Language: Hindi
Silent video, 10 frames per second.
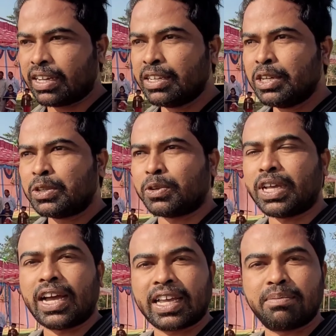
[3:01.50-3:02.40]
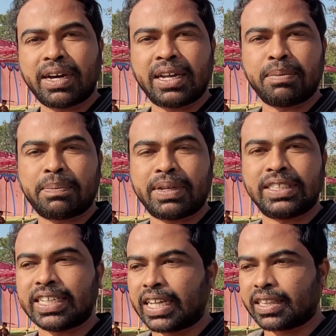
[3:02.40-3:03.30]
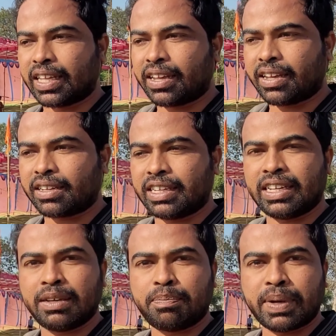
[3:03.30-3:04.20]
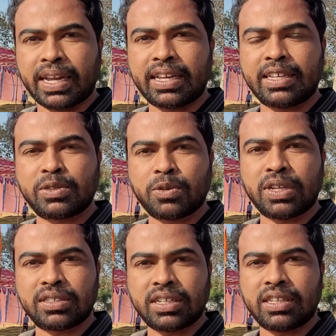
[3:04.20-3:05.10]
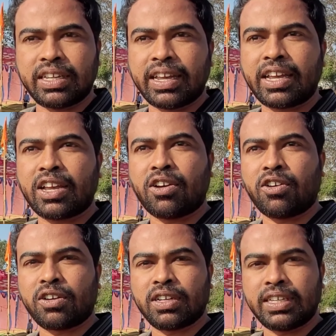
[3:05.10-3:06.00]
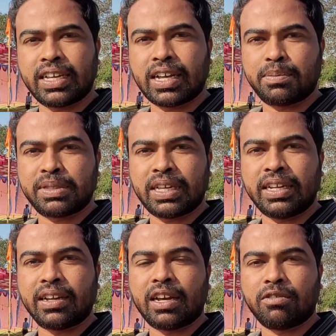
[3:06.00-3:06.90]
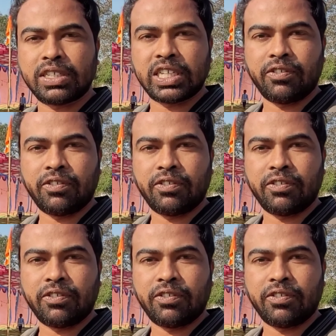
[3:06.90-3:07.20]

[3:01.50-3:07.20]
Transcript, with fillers: हुआ है तो यहाँ के बारे में अपन जानते हैं कि पहले किसको दर्शन दिए हैं और ये कब से निकला हुआ